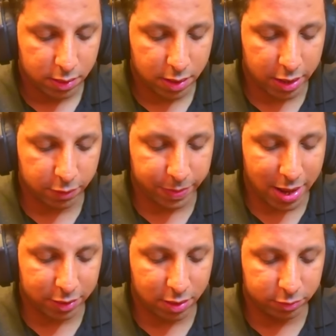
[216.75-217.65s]
A estos
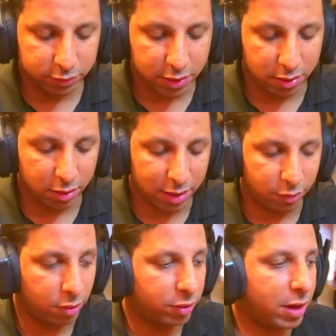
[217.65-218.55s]
pelados la pusieron.
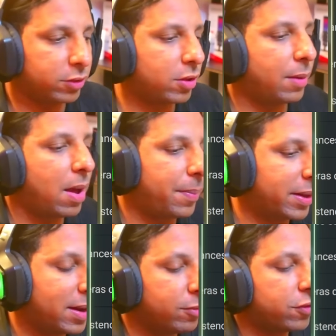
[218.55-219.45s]
No, bloquearon toda la pampa
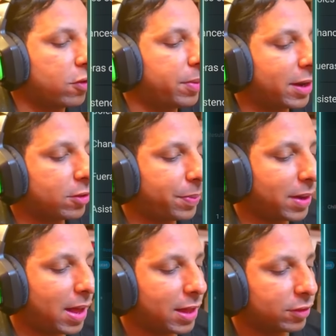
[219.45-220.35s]
Tiene mucho copyright estos
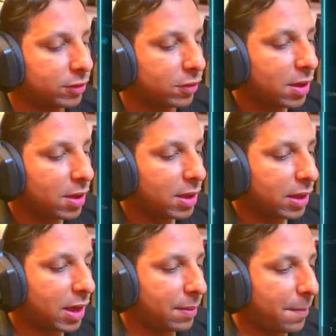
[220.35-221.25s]
pelados
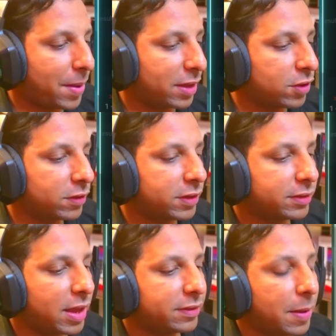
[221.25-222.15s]
¿Qué más pasó?
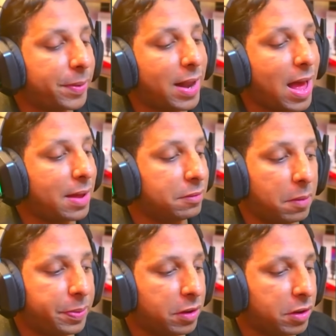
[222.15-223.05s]
Asistencia esperada. No
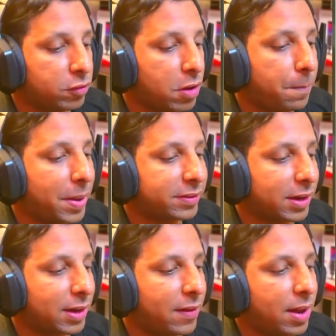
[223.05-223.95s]
esperó ninguna. Un pase
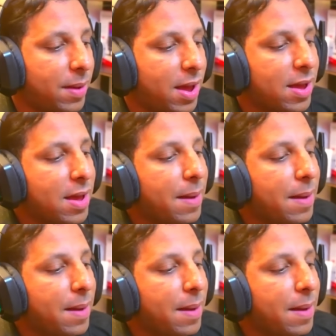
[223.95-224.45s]
clave nada más.